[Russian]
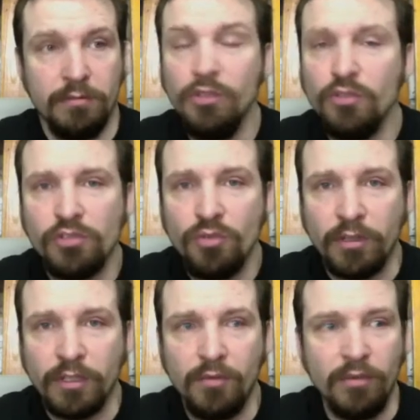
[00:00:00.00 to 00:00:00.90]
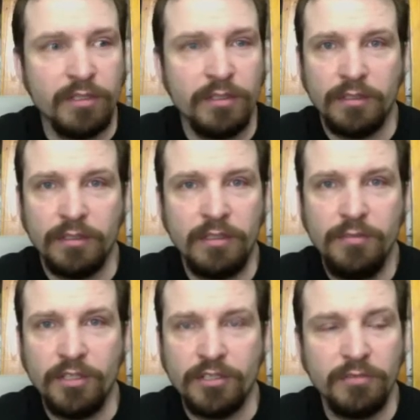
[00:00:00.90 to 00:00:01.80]
Э, минус 40 на улице где-то, не
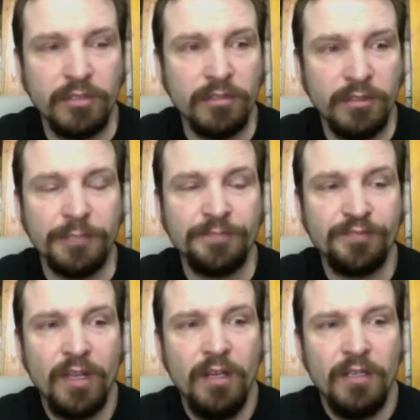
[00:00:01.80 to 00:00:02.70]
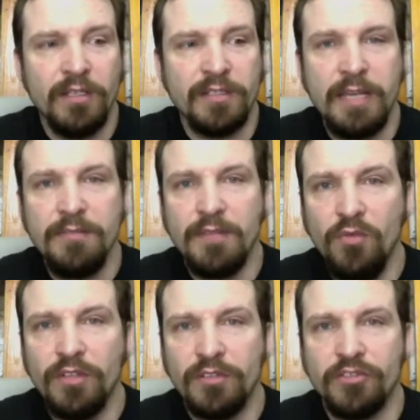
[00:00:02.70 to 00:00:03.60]
меньше было, да. Стоим на
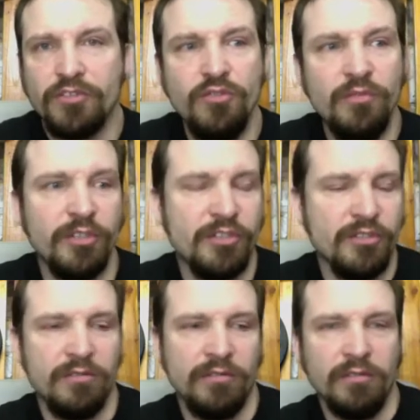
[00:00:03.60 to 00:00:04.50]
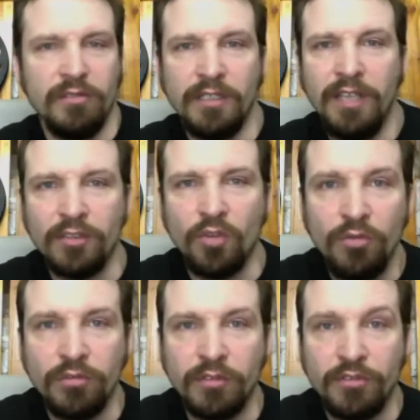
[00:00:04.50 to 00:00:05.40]
улице, ждем, значит, э, когда
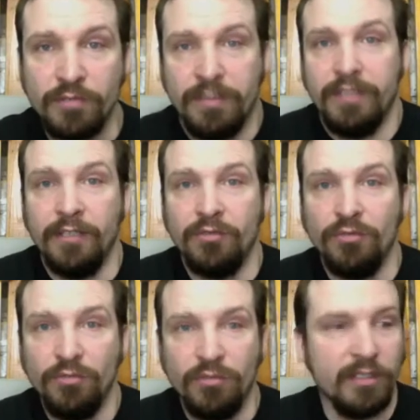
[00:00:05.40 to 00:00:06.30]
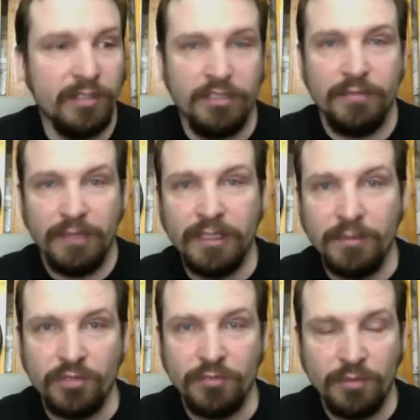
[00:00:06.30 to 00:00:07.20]
откроют где чемоданы. Ну, то есть, когда
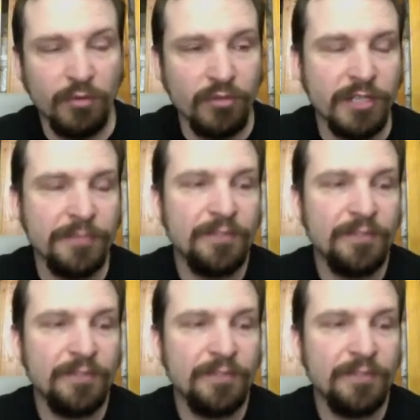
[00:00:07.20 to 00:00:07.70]
чемоданы можно будет получить.